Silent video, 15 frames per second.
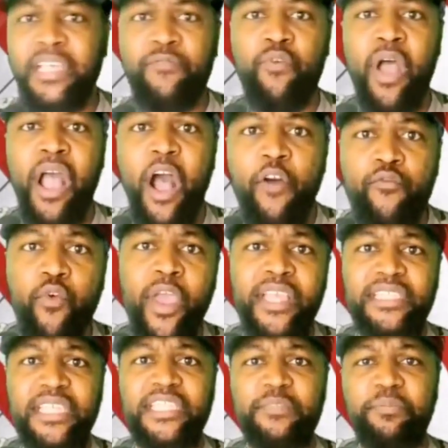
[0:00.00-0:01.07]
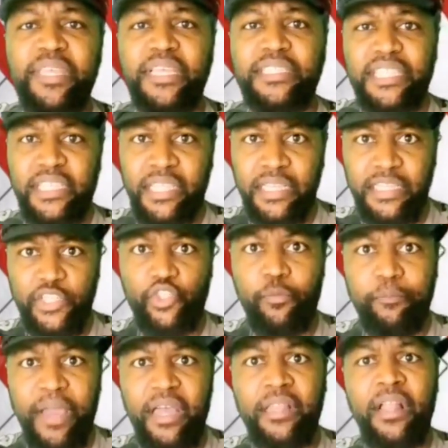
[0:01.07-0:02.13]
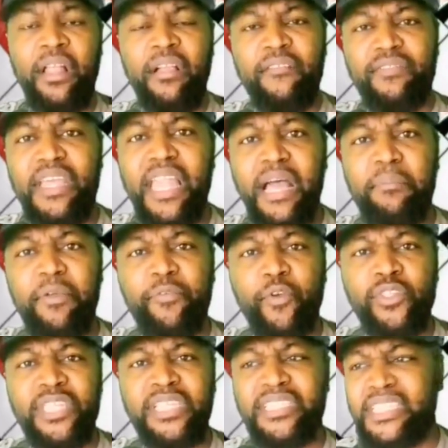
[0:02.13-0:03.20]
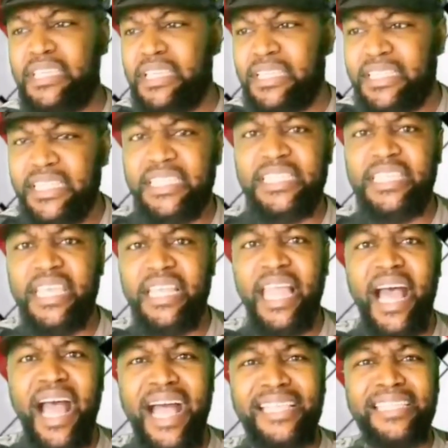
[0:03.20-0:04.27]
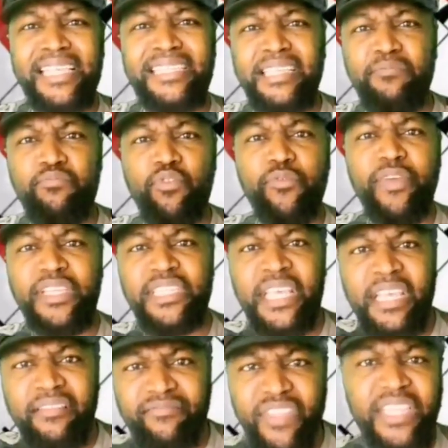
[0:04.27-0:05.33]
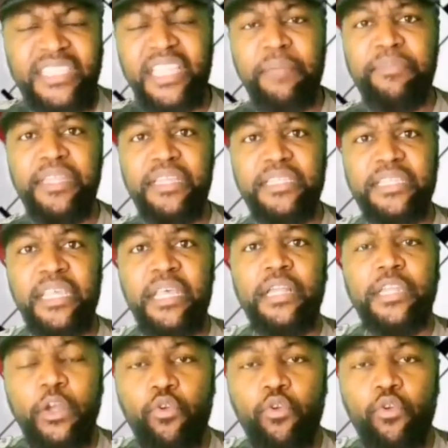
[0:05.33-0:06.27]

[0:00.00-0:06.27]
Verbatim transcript: avoir envoyé ses sbires, c'est-à-dire je parle de l'armée française qui, d'ici et là, assassine, bouleverse, déstabilise.